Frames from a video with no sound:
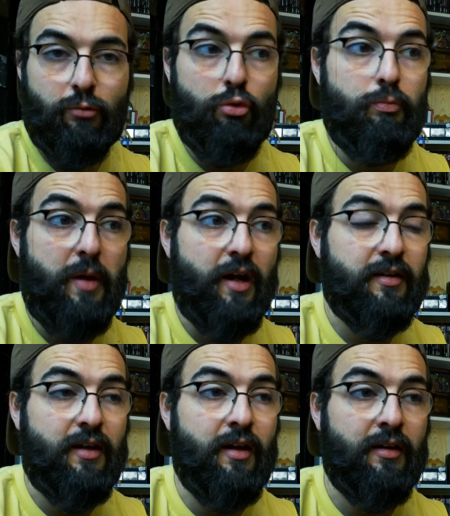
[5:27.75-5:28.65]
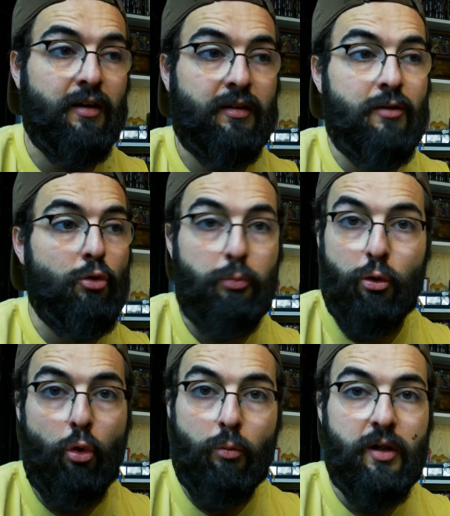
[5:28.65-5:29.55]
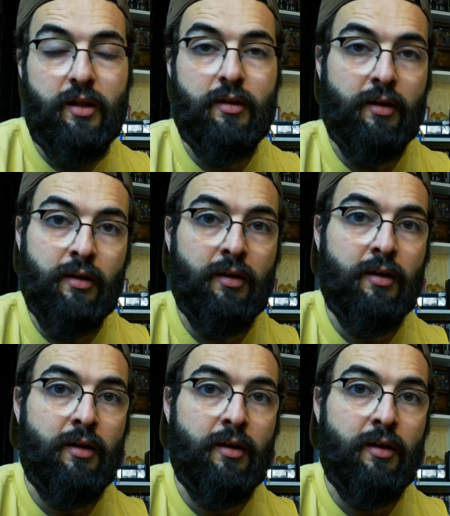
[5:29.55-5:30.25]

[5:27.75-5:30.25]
d'une perte qu'elle ne peut combler,